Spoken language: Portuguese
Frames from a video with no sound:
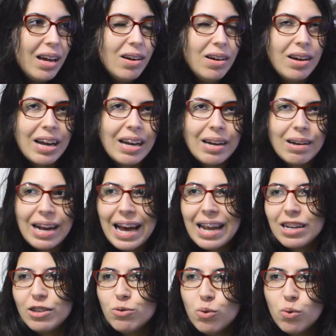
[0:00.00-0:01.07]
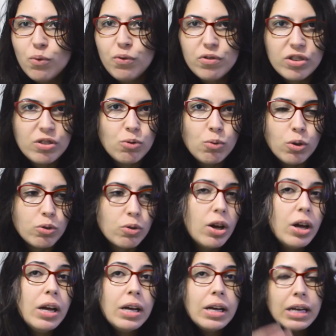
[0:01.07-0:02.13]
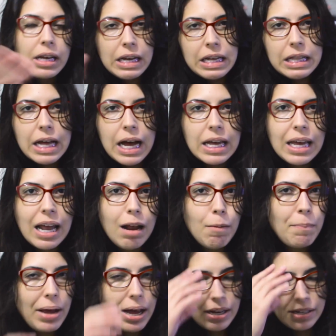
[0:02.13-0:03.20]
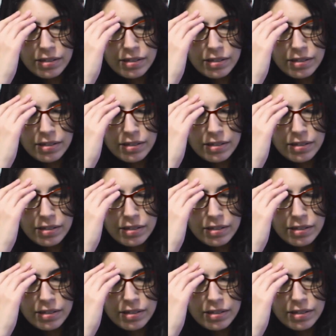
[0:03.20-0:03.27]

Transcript: Ah, cara de um confusinho do outro. E daí ela pega